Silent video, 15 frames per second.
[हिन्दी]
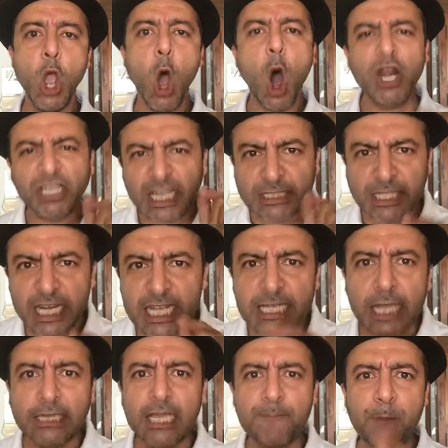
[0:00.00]
और कितनी
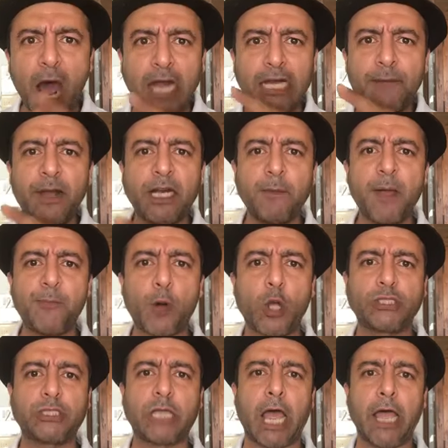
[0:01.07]
जल्दी पार्लियामेंट में पहुंचता